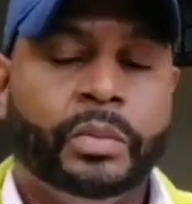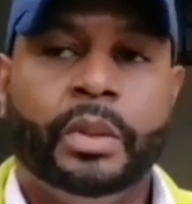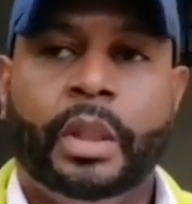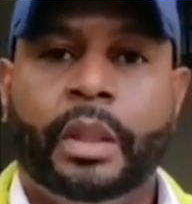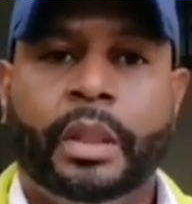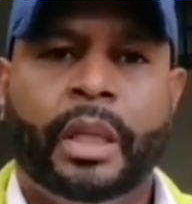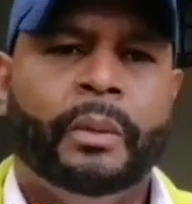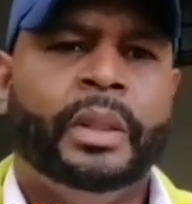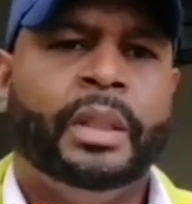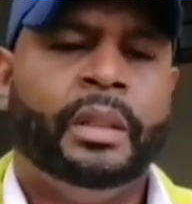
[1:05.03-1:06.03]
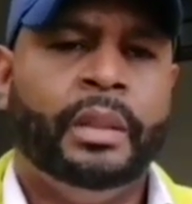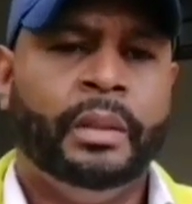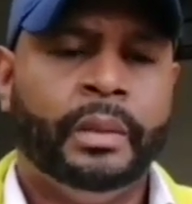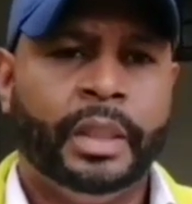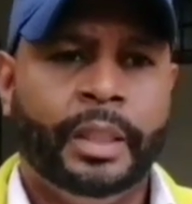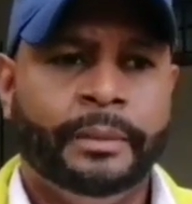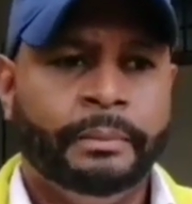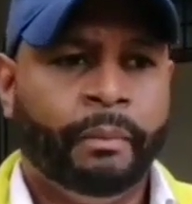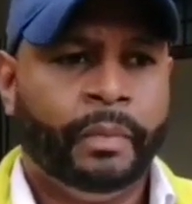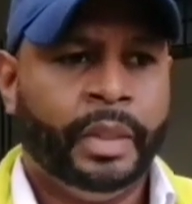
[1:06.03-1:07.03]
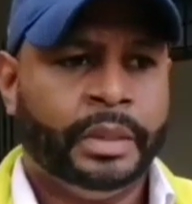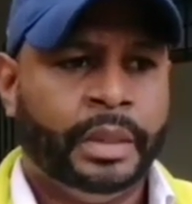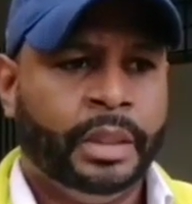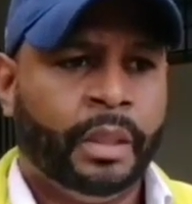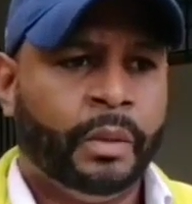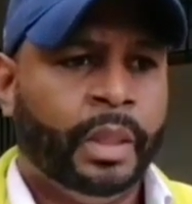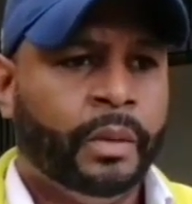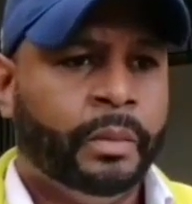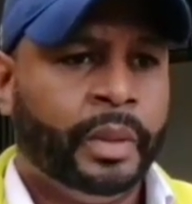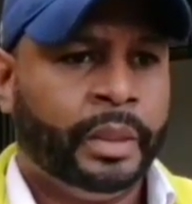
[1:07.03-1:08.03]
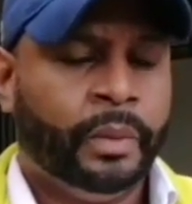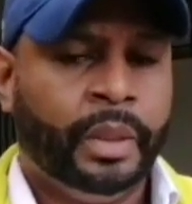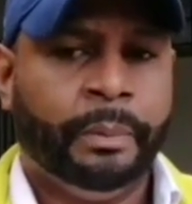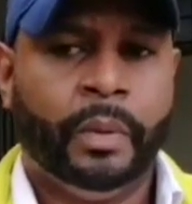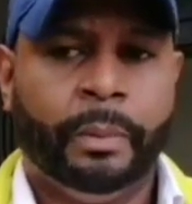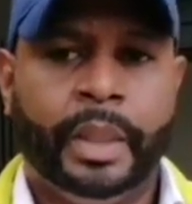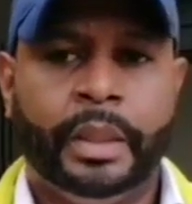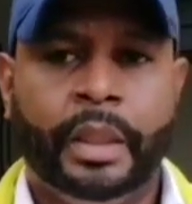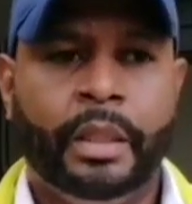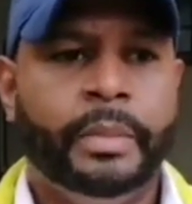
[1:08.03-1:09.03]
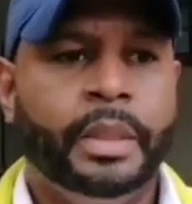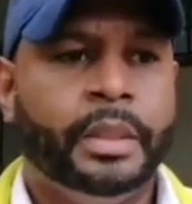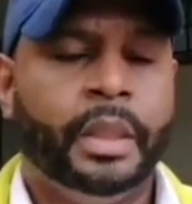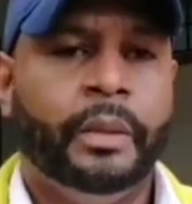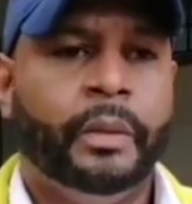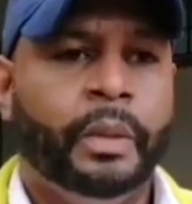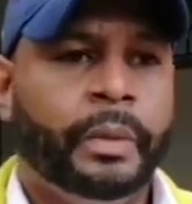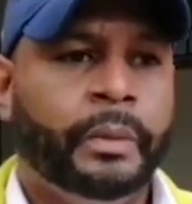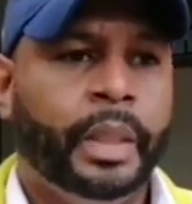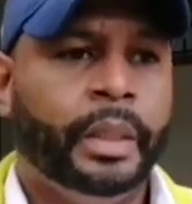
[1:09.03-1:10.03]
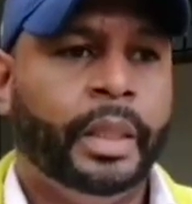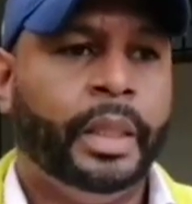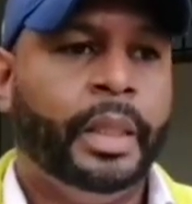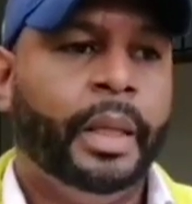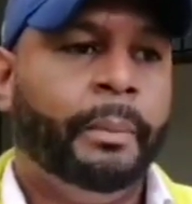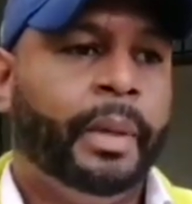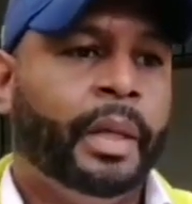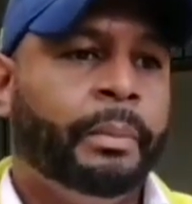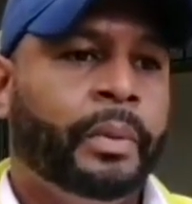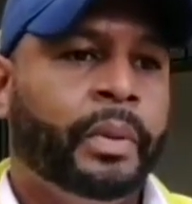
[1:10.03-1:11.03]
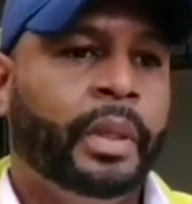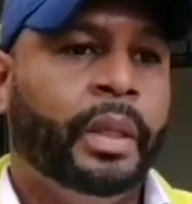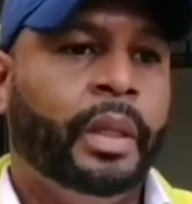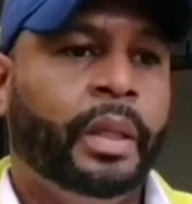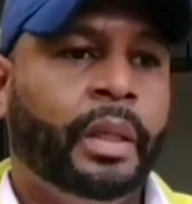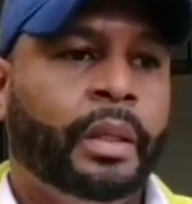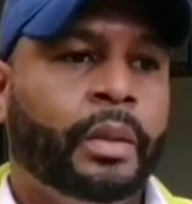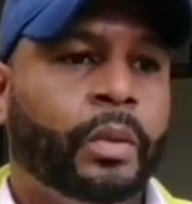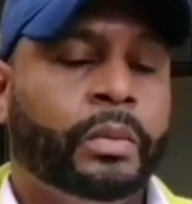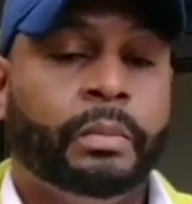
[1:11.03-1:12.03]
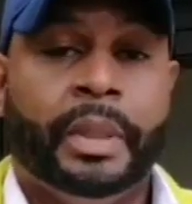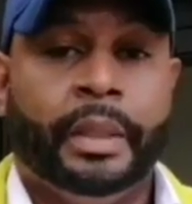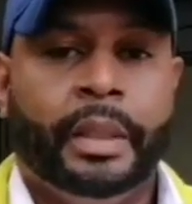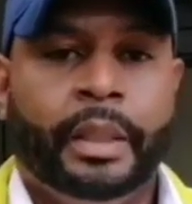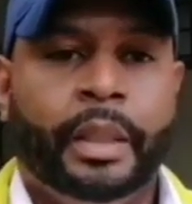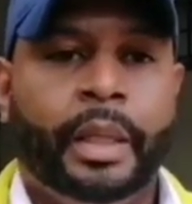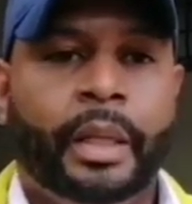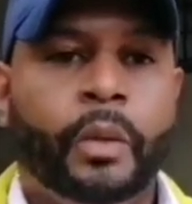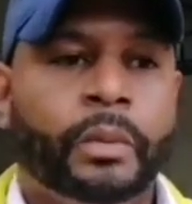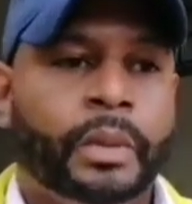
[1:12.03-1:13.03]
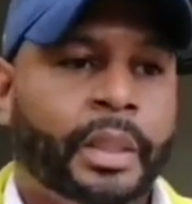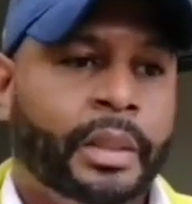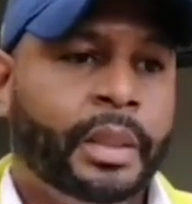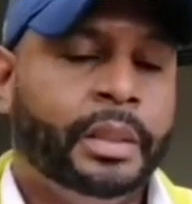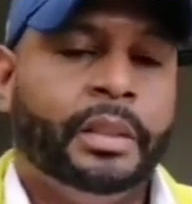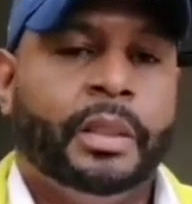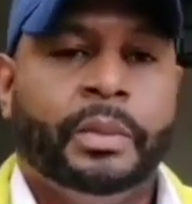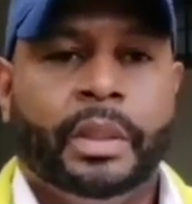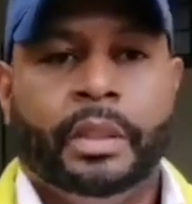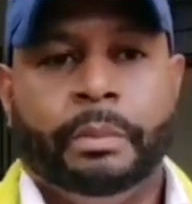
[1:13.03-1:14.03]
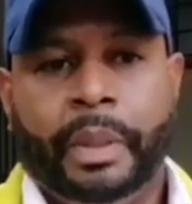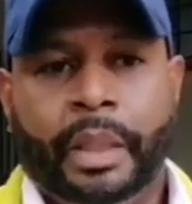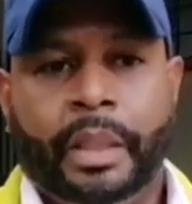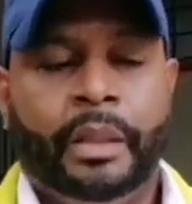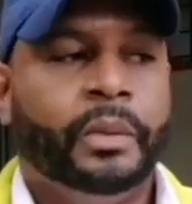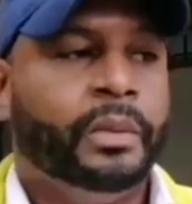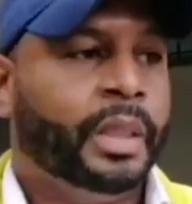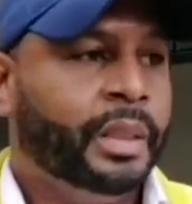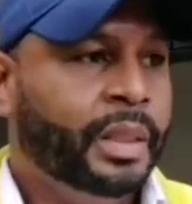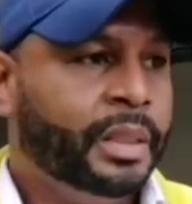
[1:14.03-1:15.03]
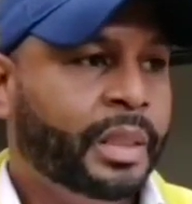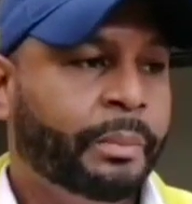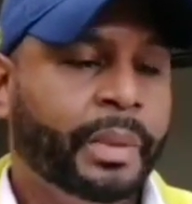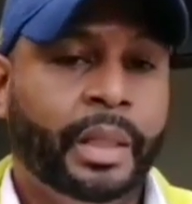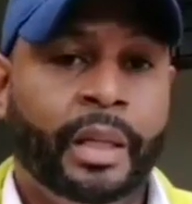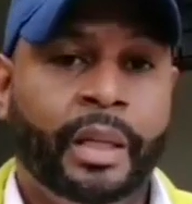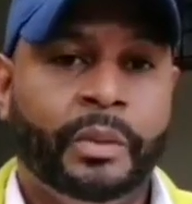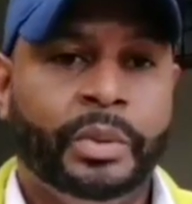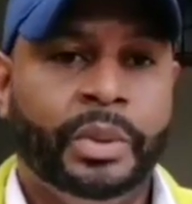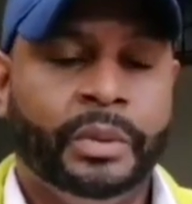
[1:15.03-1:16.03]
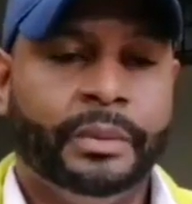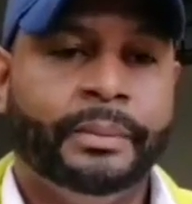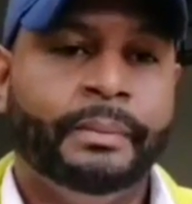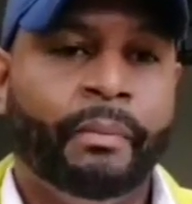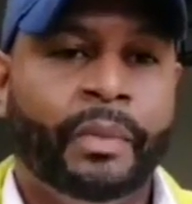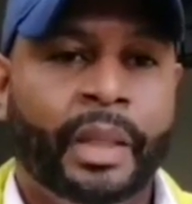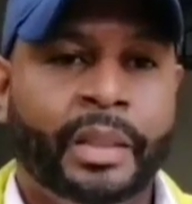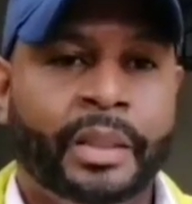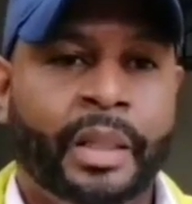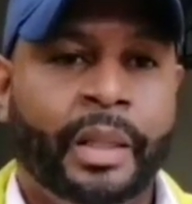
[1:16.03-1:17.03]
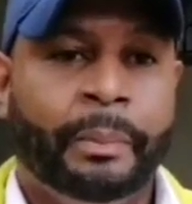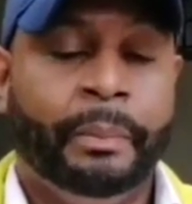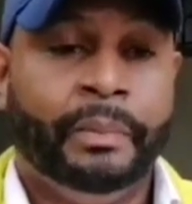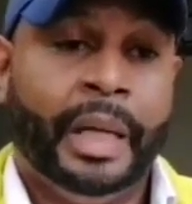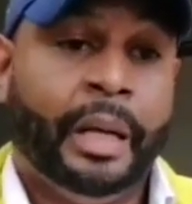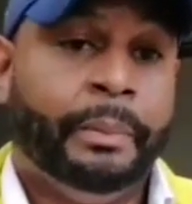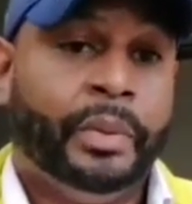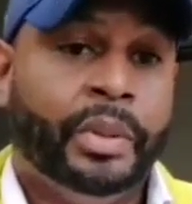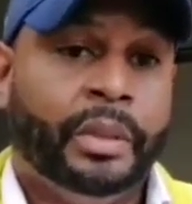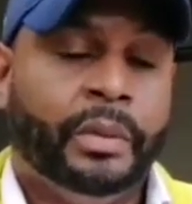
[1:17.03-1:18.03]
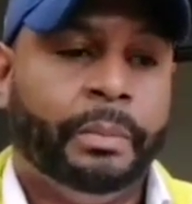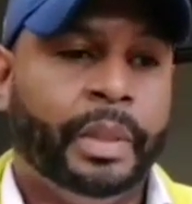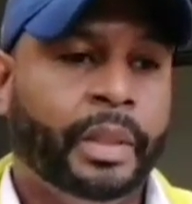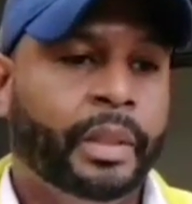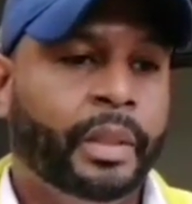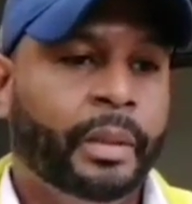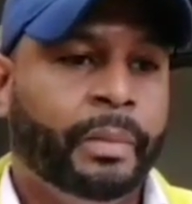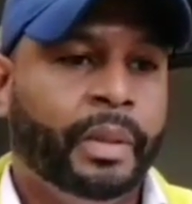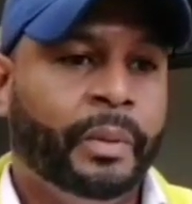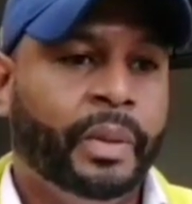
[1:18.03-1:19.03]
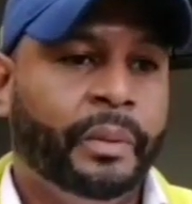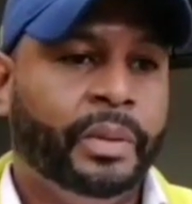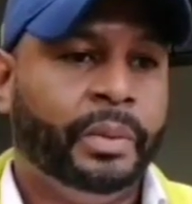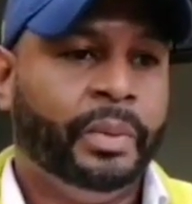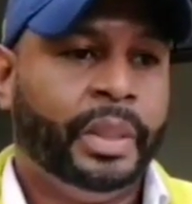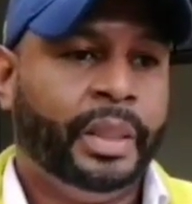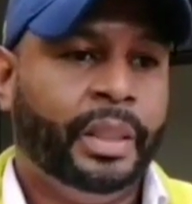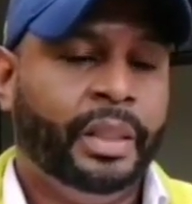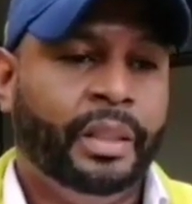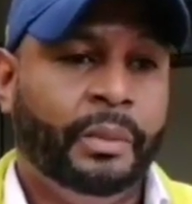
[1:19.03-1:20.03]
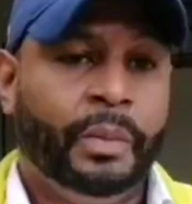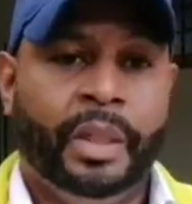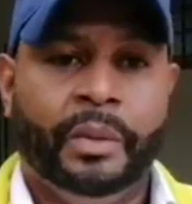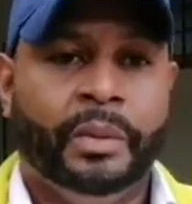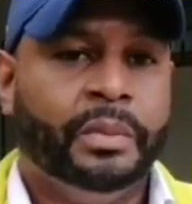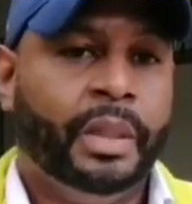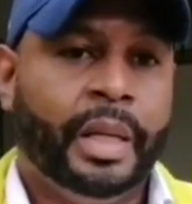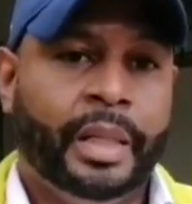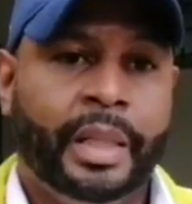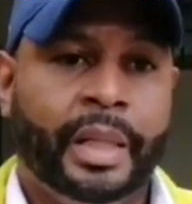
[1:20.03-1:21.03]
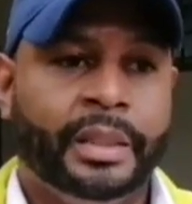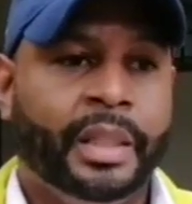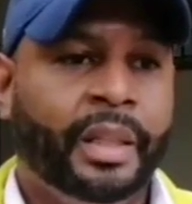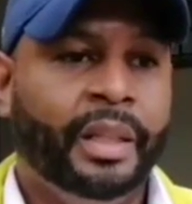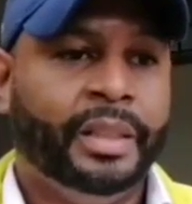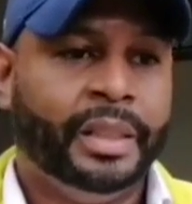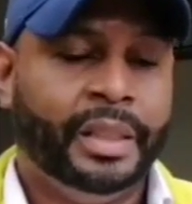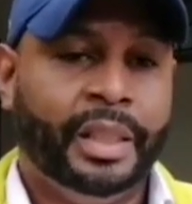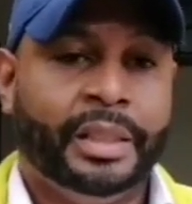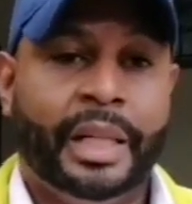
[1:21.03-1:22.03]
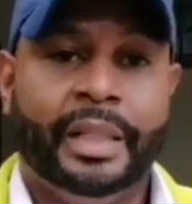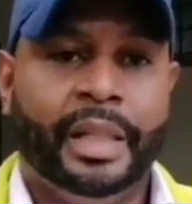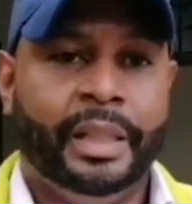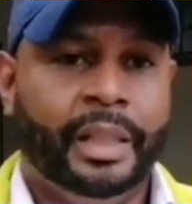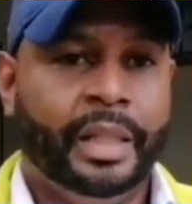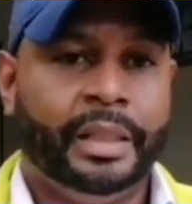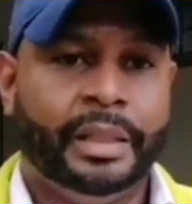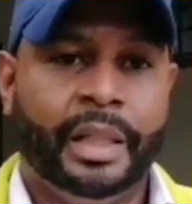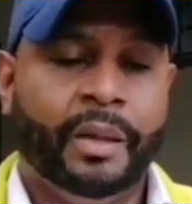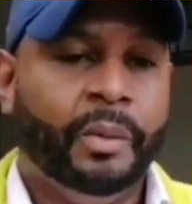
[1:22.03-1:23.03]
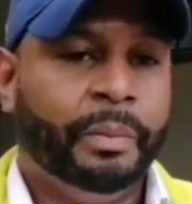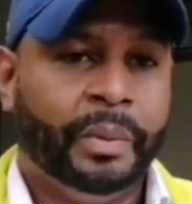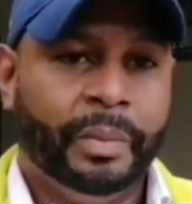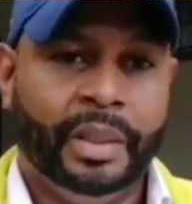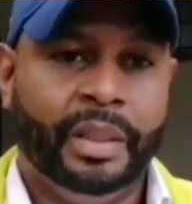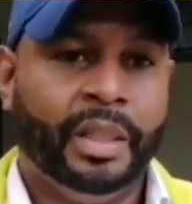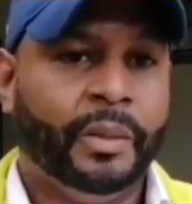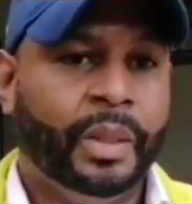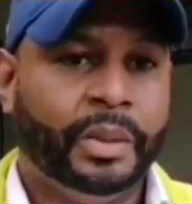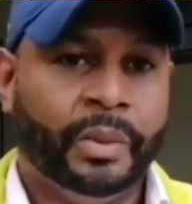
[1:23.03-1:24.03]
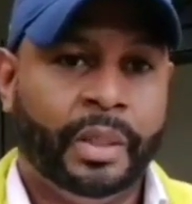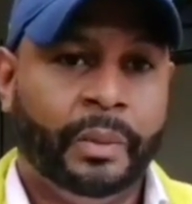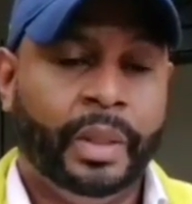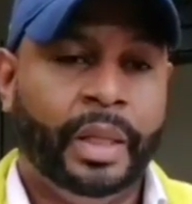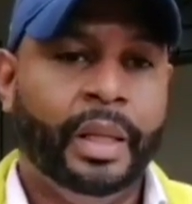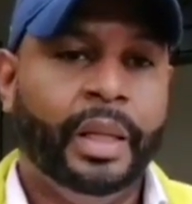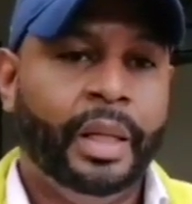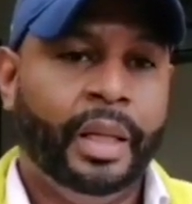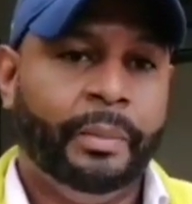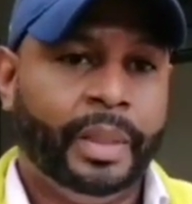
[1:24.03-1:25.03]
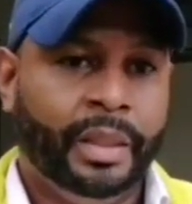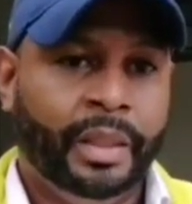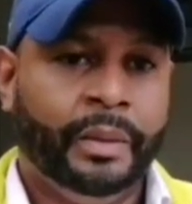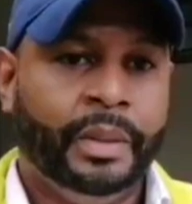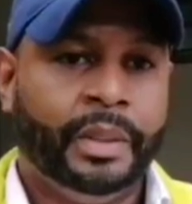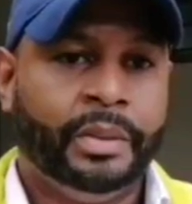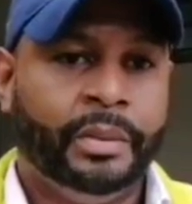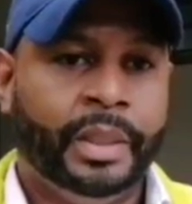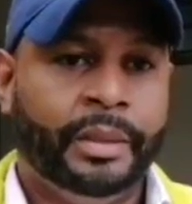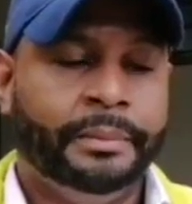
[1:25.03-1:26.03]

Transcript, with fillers: Eh, tengo entendido que ya se cerró la convocatoria por parte del Ministerio de Vivienda para poder eh, para tener el contratista. Estamos a la espera del contratista para la ejecución de este gran proyecto para, para Buenaventura y bueno, la idea es que esta alcaldía está comprometida con la zona rural en materia habitacional.